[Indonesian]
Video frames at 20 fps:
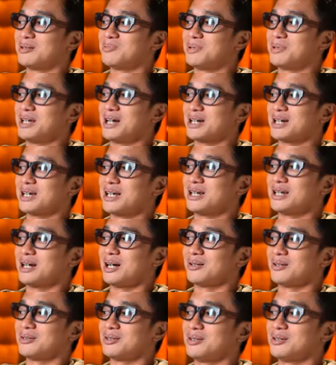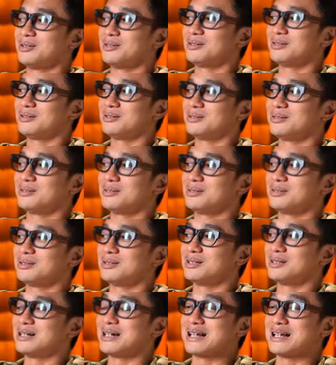meyakini Allah
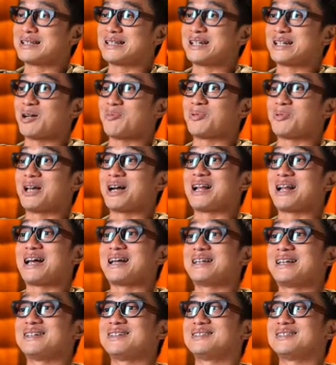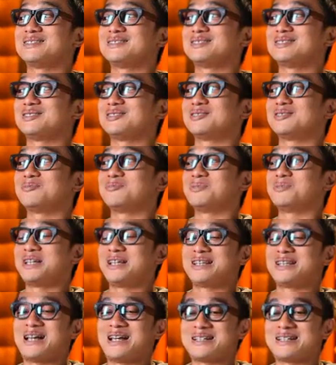dengan sikap yang lain.
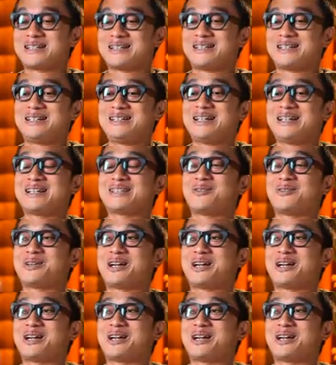Menyintai seni jadi tahu